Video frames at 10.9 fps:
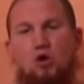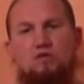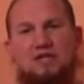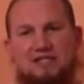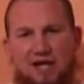
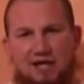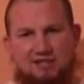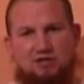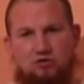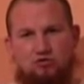Und das
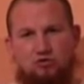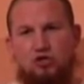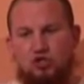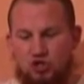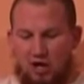heißt
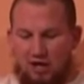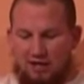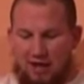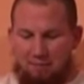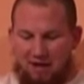natürlich,
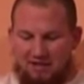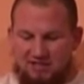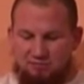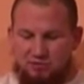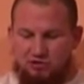der Mann
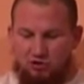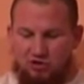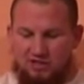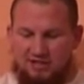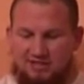ist
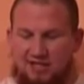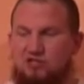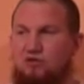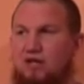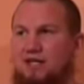besonders an
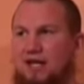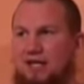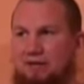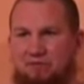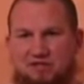sexuellen
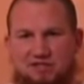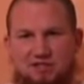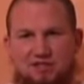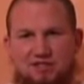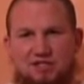Erlebnissen
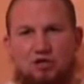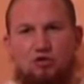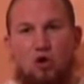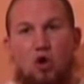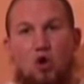
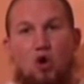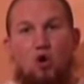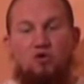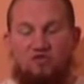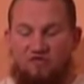interessiert
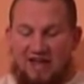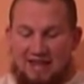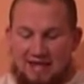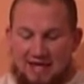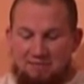und
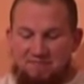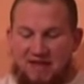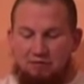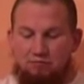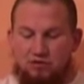wenn ihm
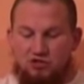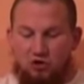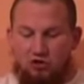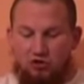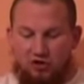dann
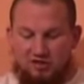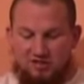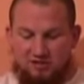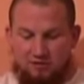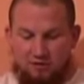
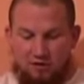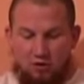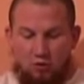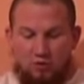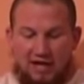besonders
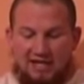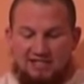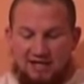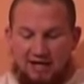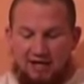und,
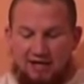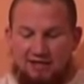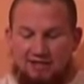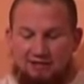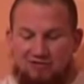ist,
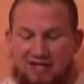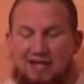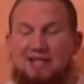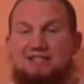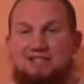äh, und
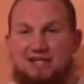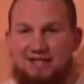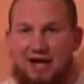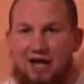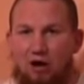das
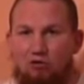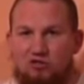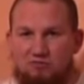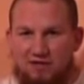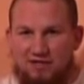zentrale
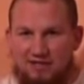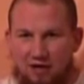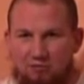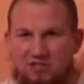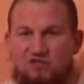
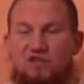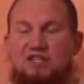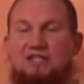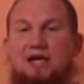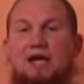Auswahlkriterium ist für
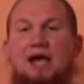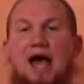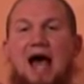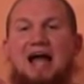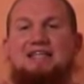die
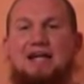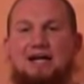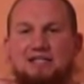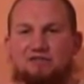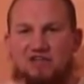
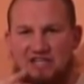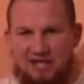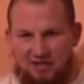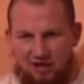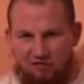
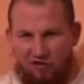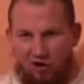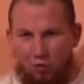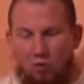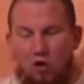Attraktivität der
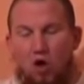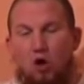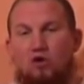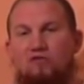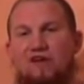Frau.
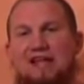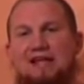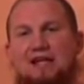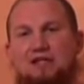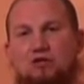Und wenn
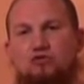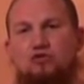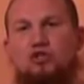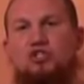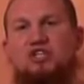er dann
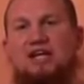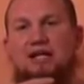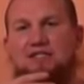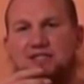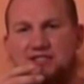natürlich die
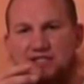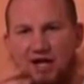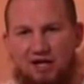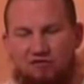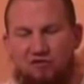ganze
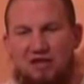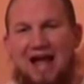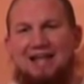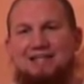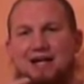Zeit von
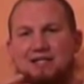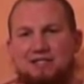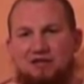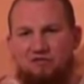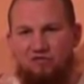
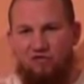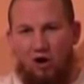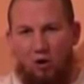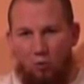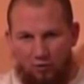attraktiven
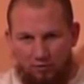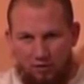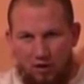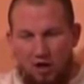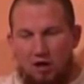Frauen
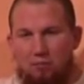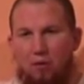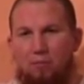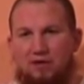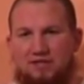
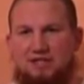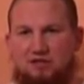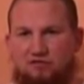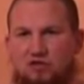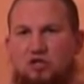
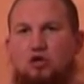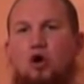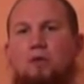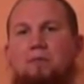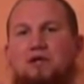bombardiert wird, die
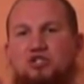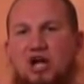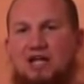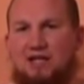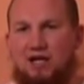
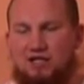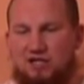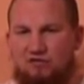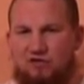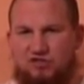körperlich
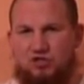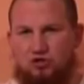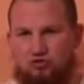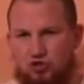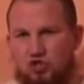attraktiver sind
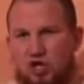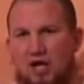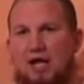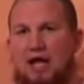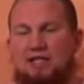natürlich,
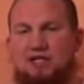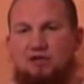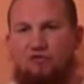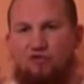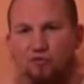als
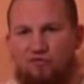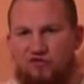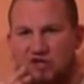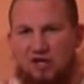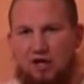seine
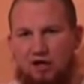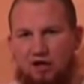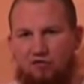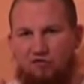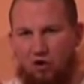
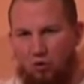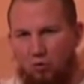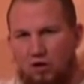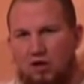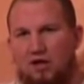50-jährige
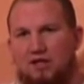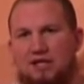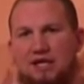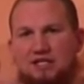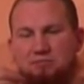Frau,
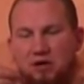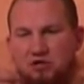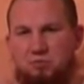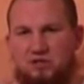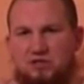die jetzt,
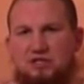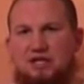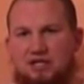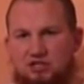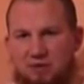Beispiel,
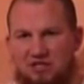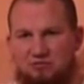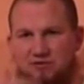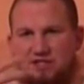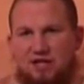die jetzt
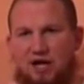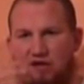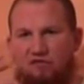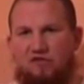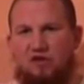beispielsweise
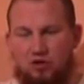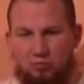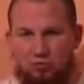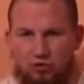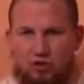drei, vier
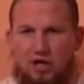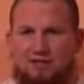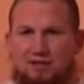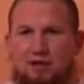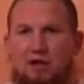Geburten
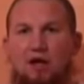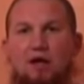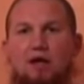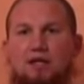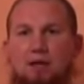hatte,
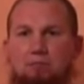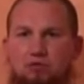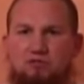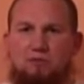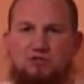dann
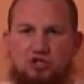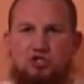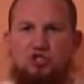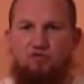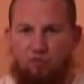muss man sich
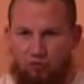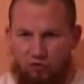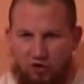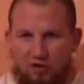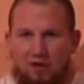nicht
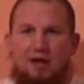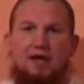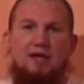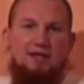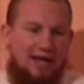wundern,
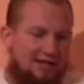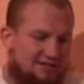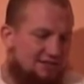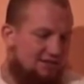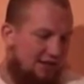
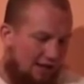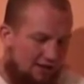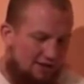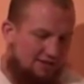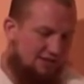dass
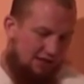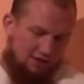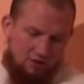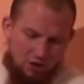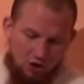dann, es
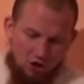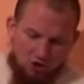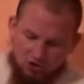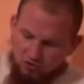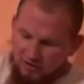dann
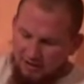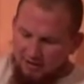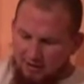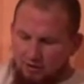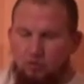zu
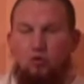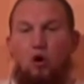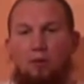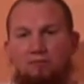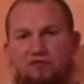den Dingen
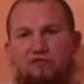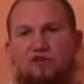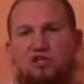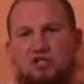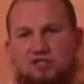kommt,
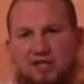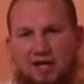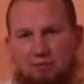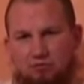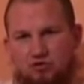wie ich das
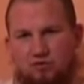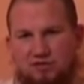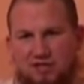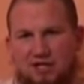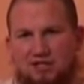eben schon
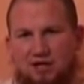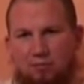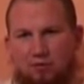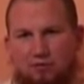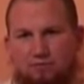gesagt
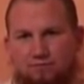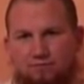habe.